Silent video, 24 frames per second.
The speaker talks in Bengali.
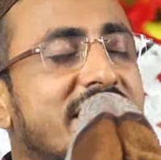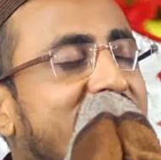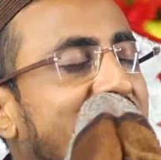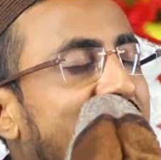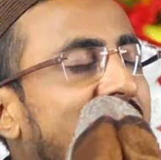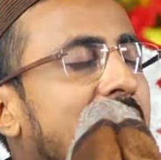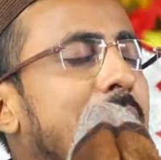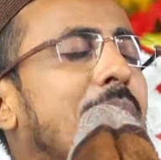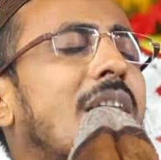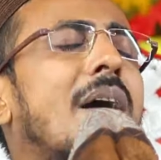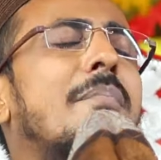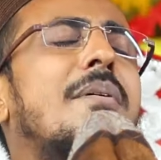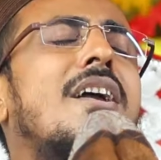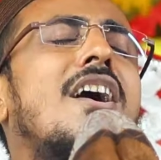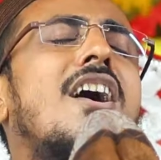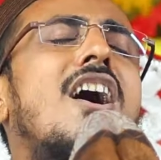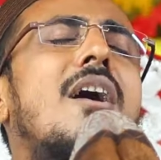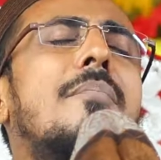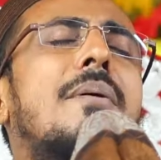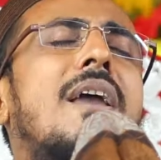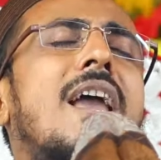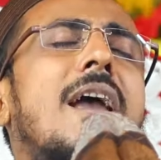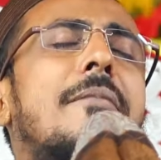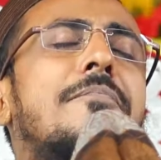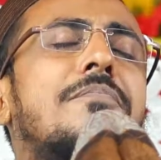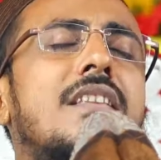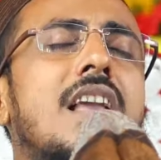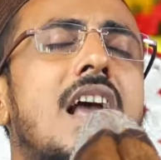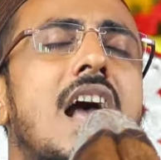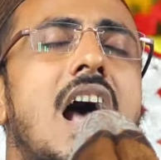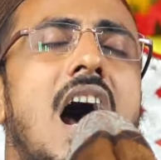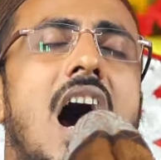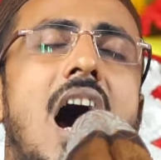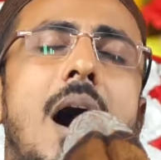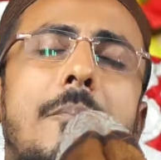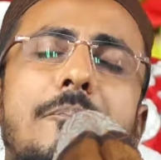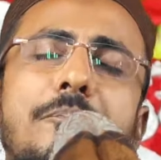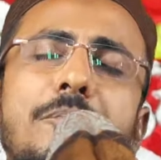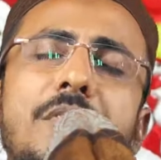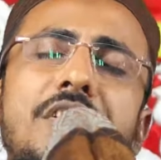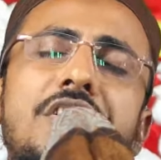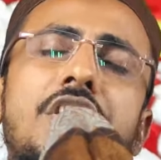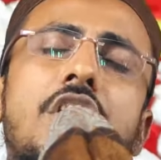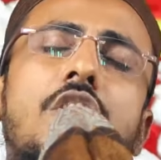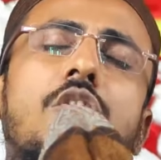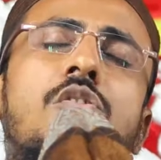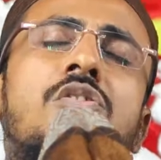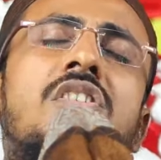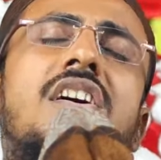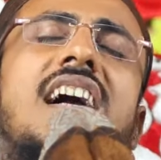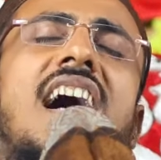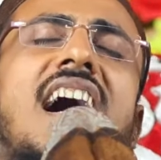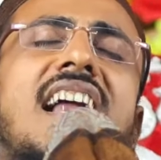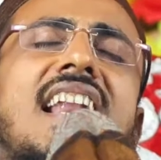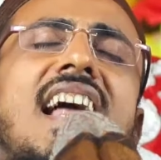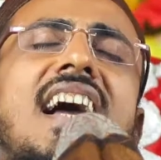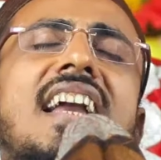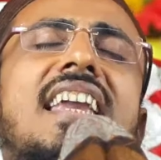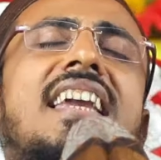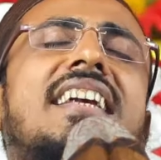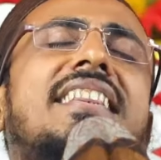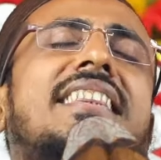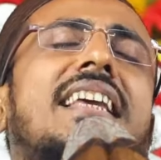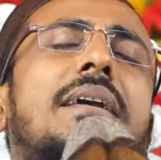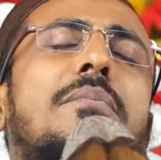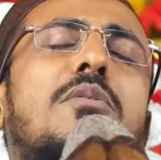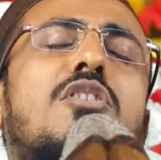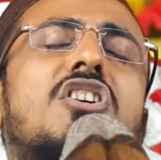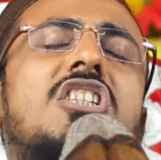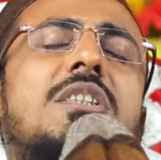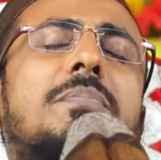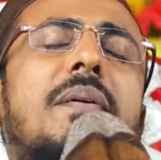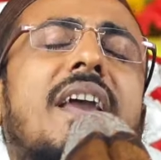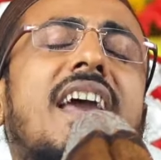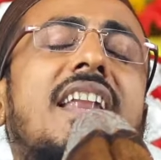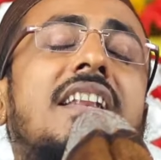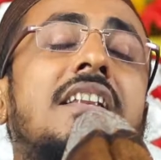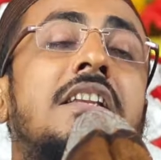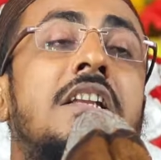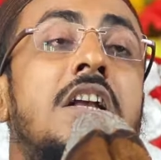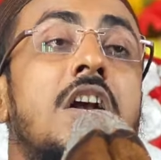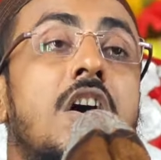সেইভাবে হবে আপনি যখন খানা খেতে বসবেন